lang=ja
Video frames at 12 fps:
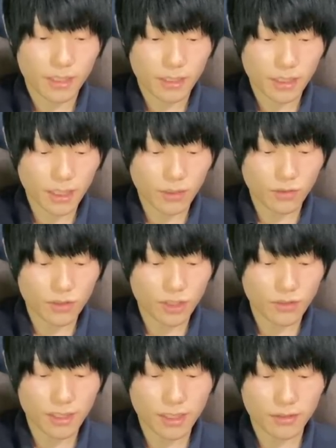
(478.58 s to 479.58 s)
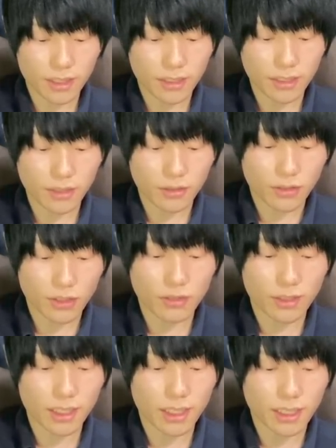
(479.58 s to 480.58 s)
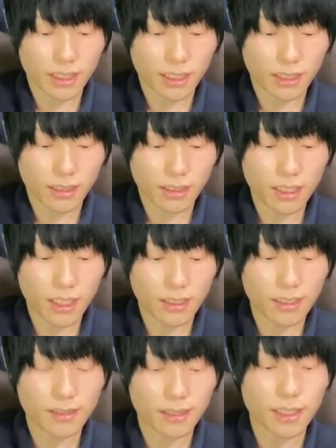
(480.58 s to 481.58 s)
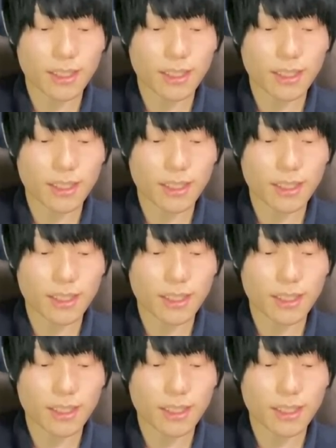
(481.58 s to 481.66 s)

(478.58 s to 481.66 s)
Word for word: で60技打てるんで60技入れていって、で次